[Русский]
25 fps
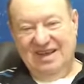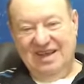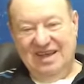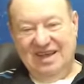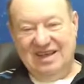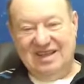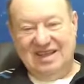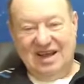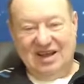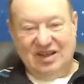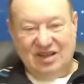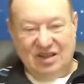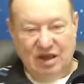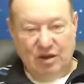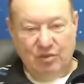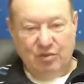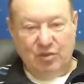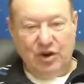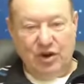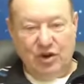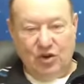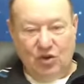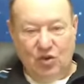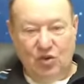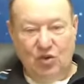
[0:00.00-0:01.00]
И тогда
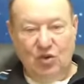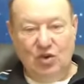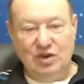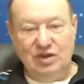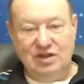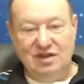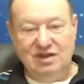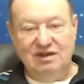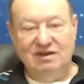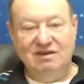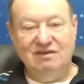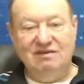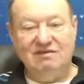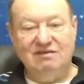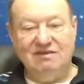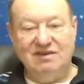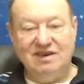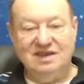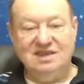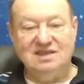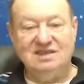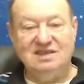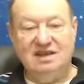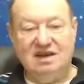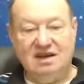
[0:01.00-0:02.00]
приходит
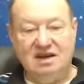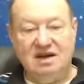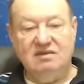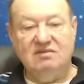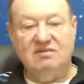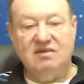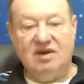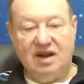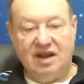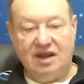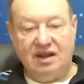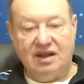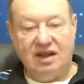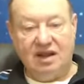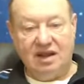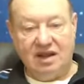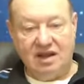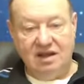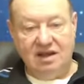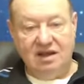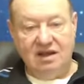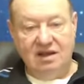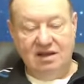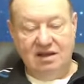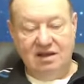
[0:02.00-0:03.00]

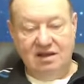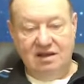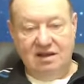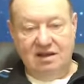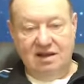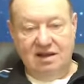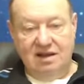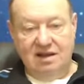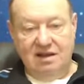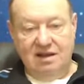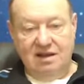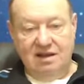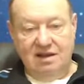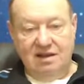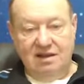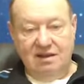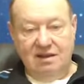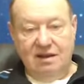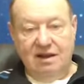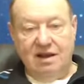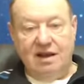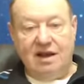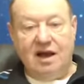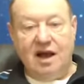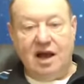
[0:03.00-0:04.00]
выздоровление.
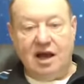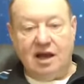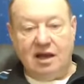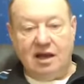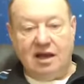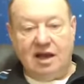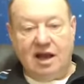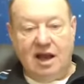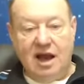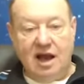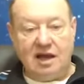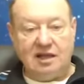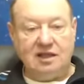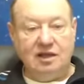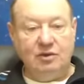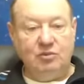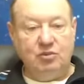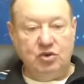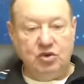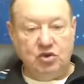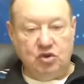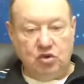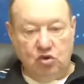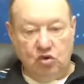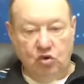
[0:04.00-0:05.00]
Как, как-то
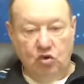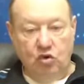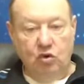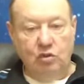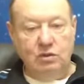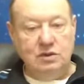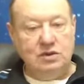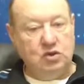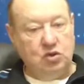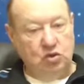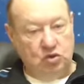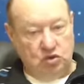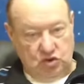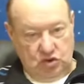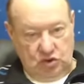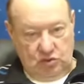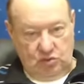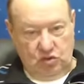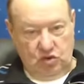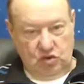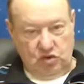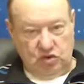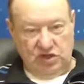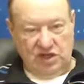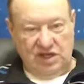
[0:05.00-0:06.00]
по-другому тоже
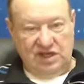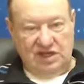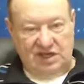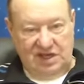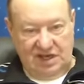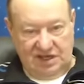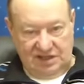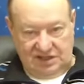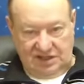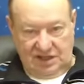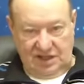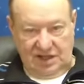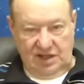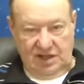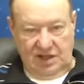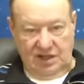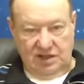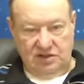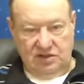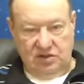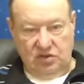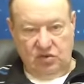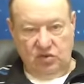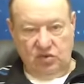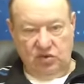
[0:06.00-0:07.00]
можно. Есть такие
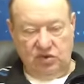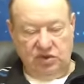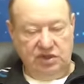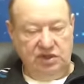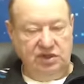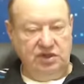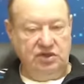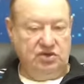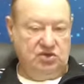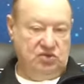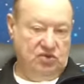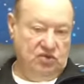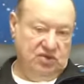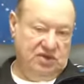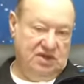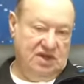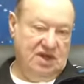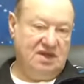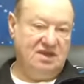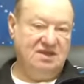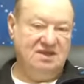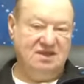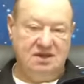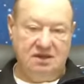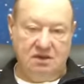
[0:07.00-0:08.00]
случаи. Иисус
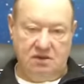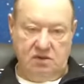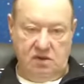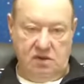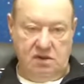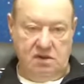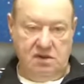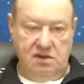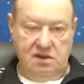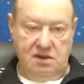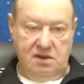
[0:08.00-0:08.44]
так делал.